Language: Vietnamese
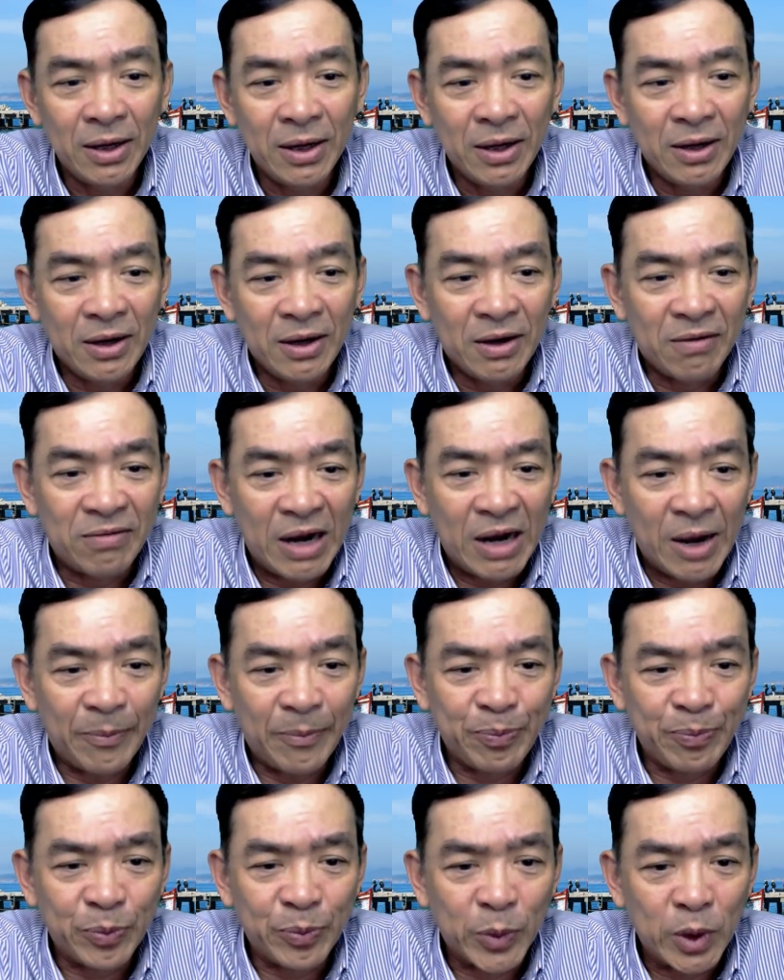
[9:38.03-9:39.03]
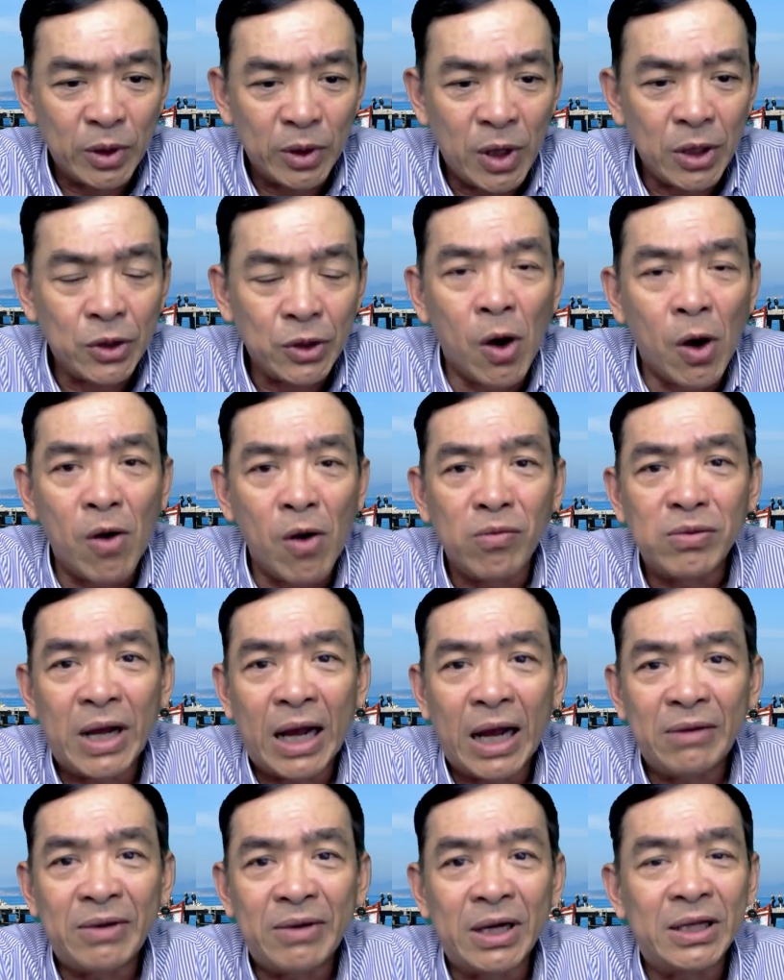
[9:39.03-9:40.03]
và nó dồn lại
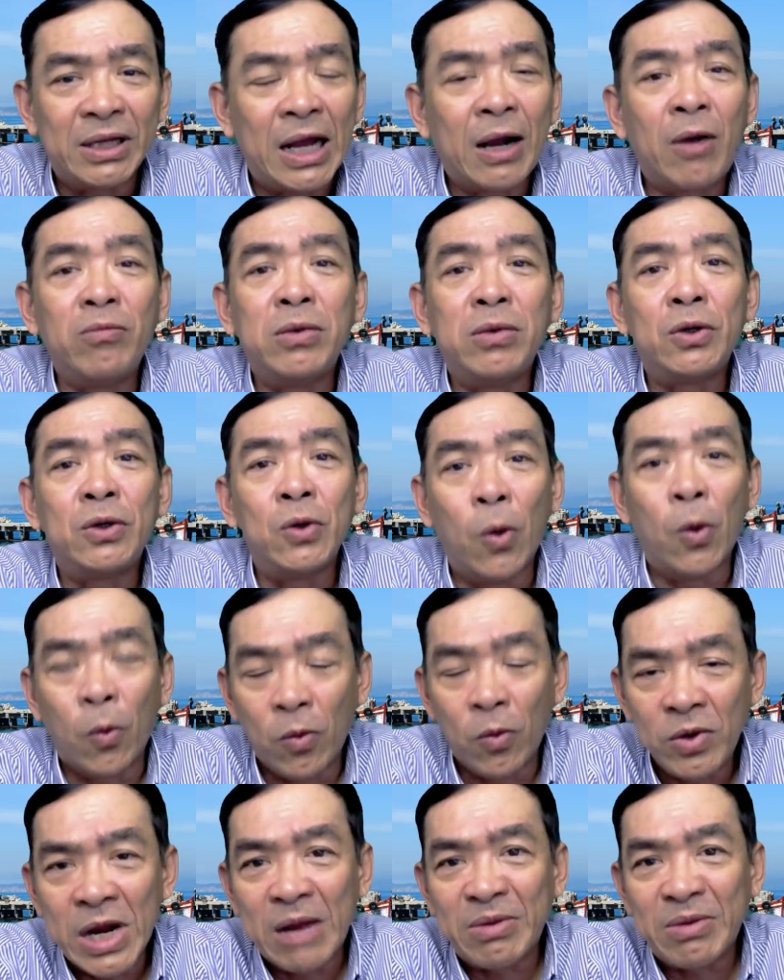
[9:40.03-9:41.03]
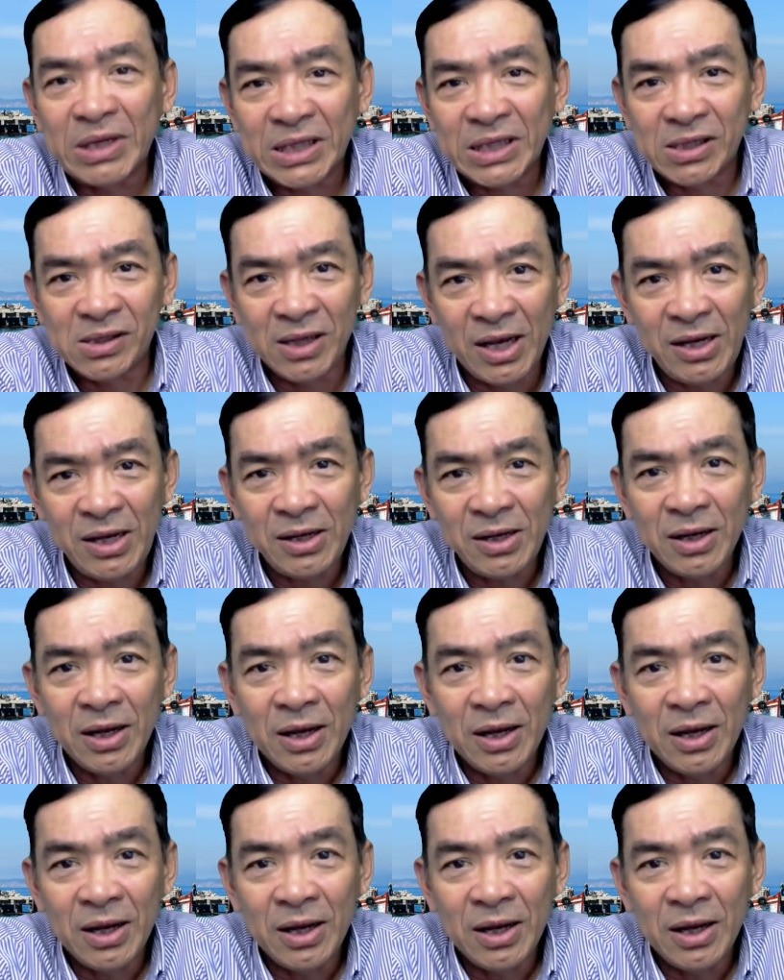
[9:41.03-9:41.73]
và người ta không có đủ để mà xử lý